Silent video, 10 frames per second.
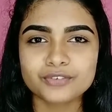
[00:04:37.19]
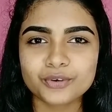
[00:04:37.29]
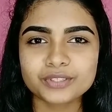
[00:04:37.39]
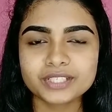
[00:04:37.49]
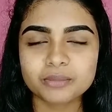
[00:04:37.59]

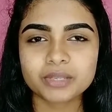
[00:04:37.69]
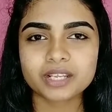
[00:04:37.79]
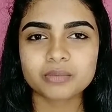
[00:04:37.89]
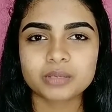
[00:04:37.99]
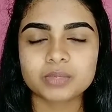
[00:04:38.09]
ஃபோர்த் டிப்
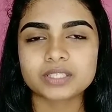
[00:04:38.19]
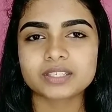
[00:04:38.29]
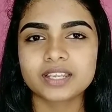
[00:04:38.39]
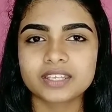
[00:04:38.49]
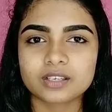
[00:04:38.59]
என்ன அப்படின்னு
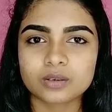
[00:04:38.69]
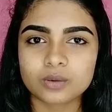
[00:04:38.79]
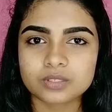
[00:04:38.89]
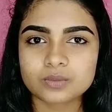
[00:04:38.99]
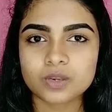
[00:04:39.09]
பார்த்தீங்கன்னா நீங்கள் க்ளோத்ஸ்